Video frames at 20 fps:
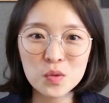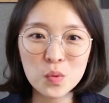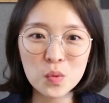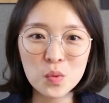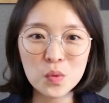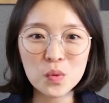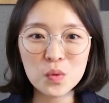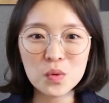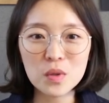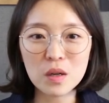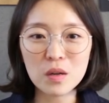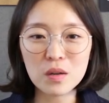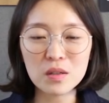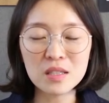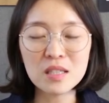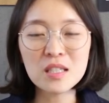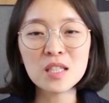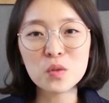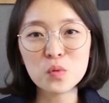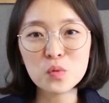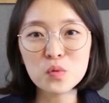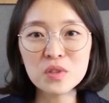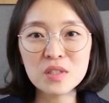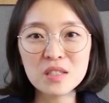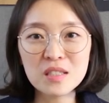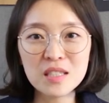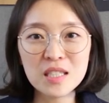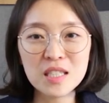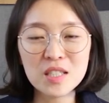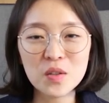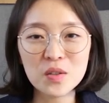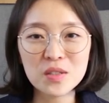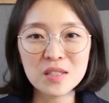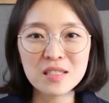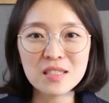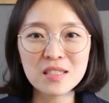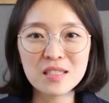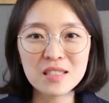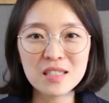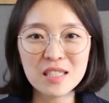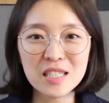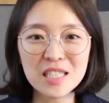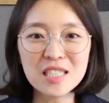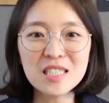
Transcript: 또 어, 특히 우울증에서는